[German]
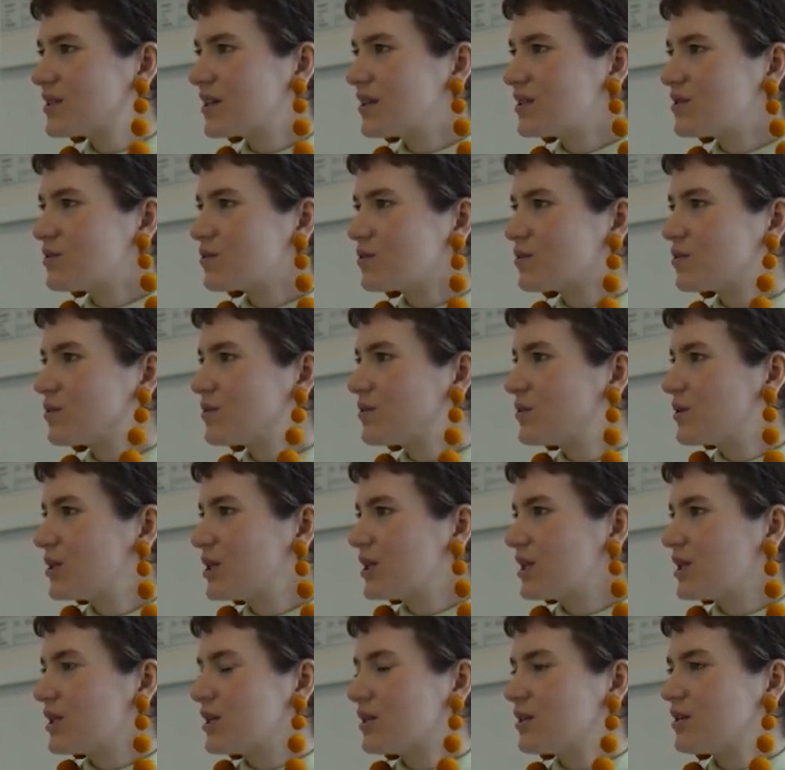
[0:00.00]
Also
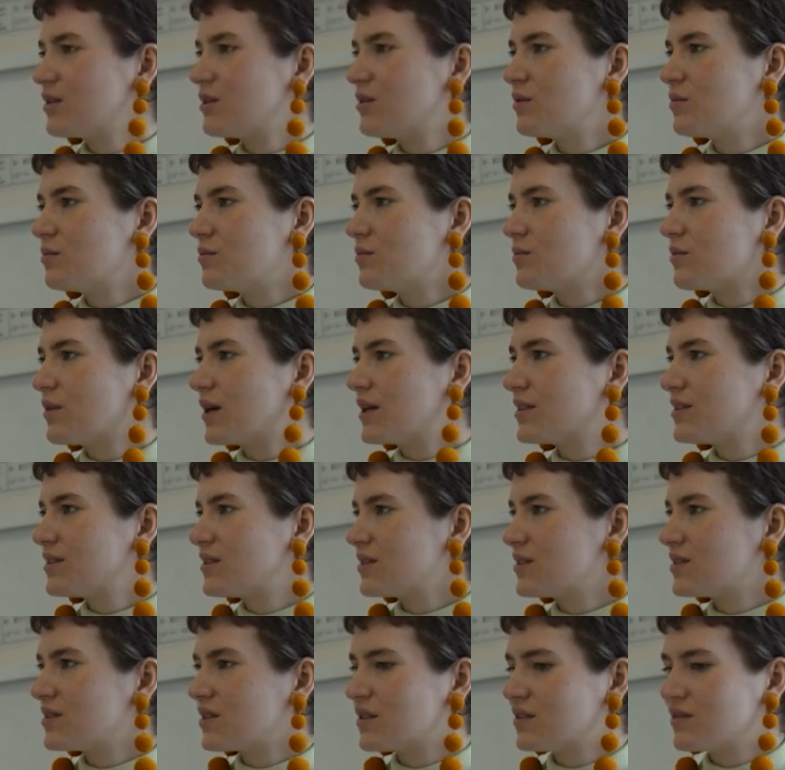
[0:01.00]
ähm, hatte
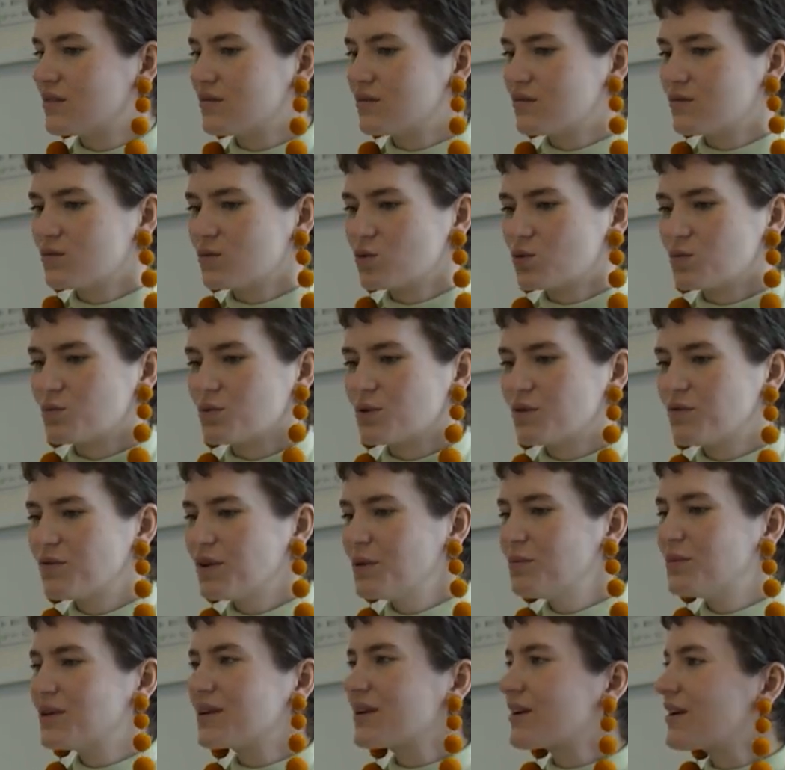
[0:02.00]
das dann so einen
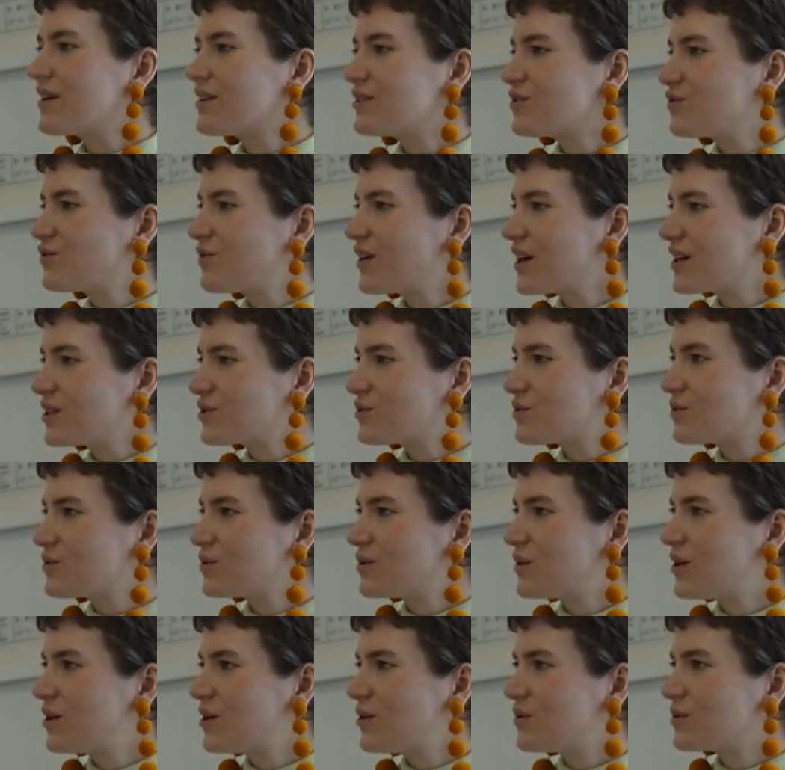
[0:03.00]

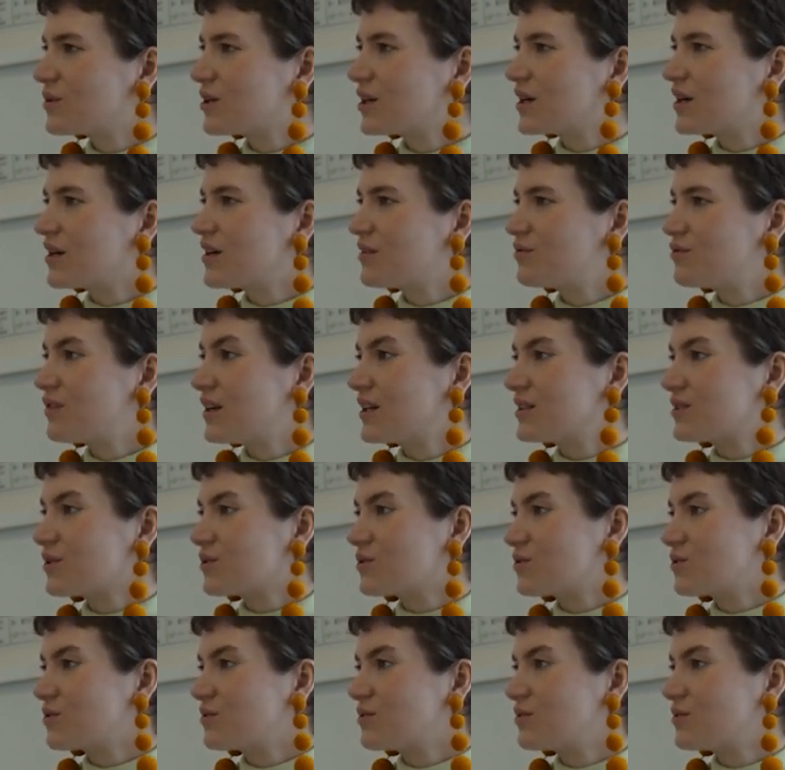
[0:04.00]
Bequemlichkeitsfaktor oder vielleicht auch
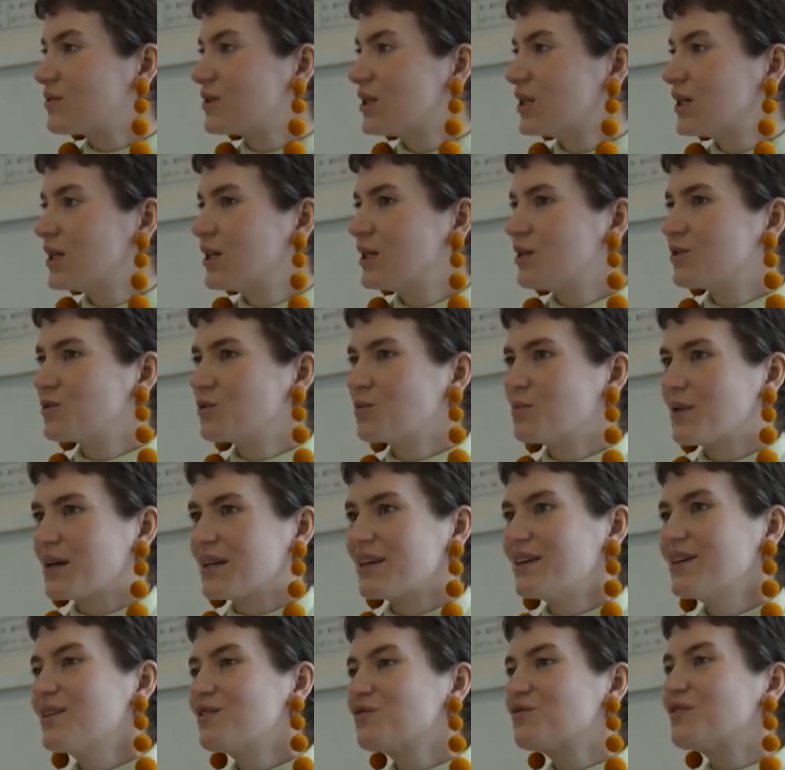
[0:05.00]
so einen, so einen
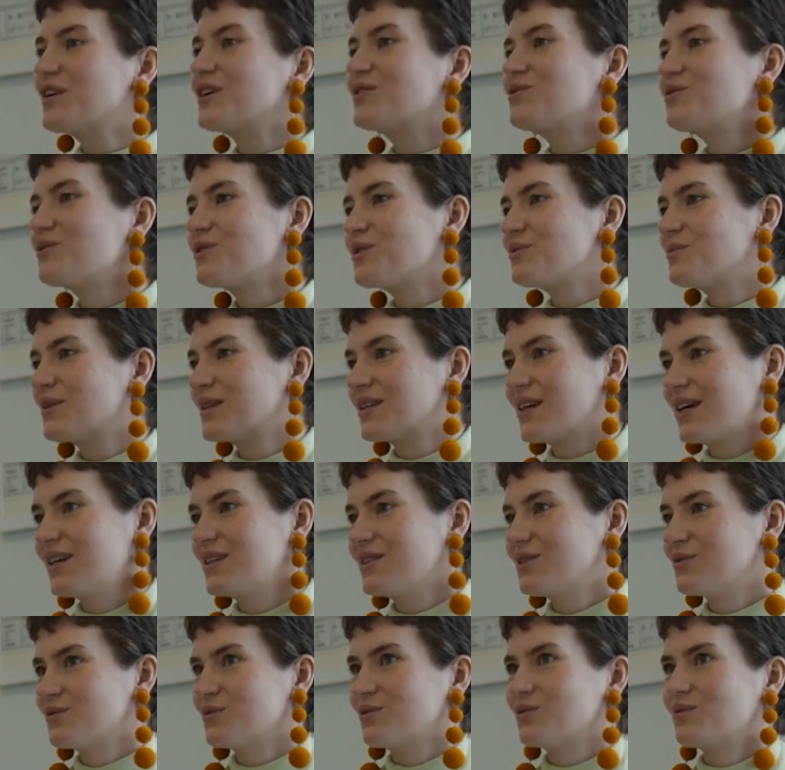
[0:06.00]
Barrierefaktor, dass man gar
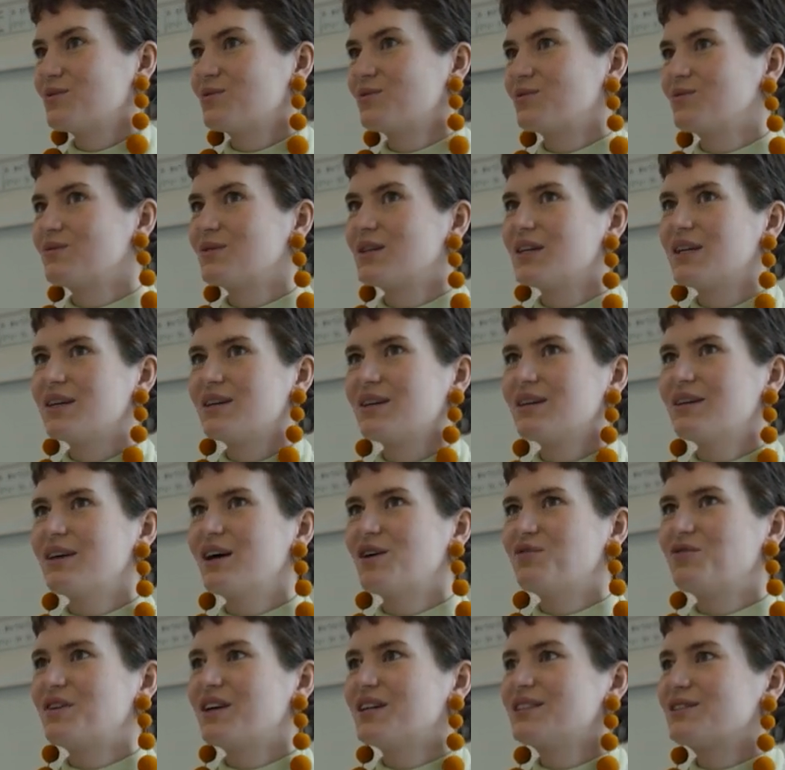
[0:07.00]
nicht in so einen,
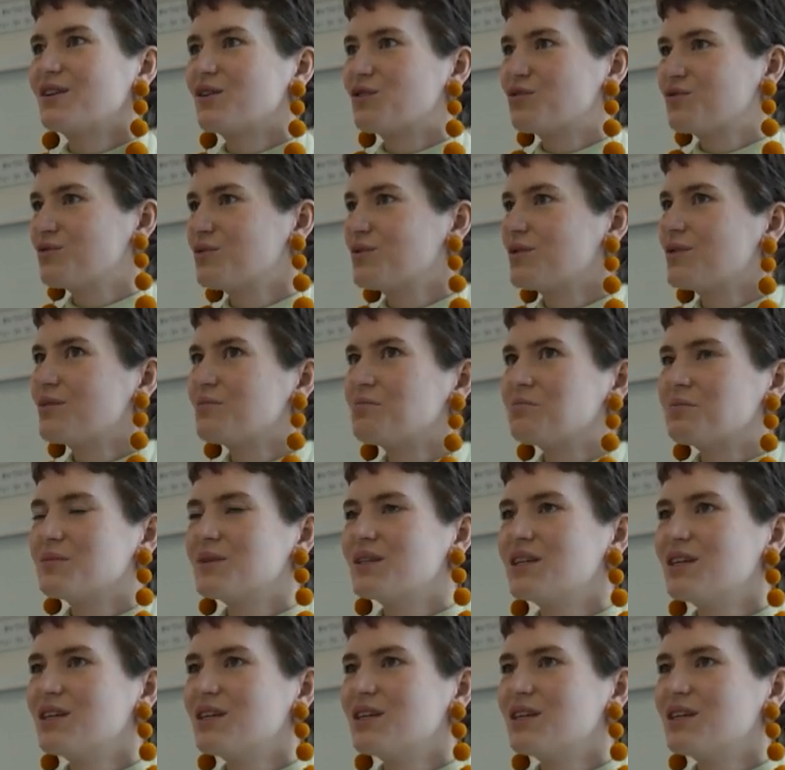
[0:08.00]
ja, vielleicht auch für,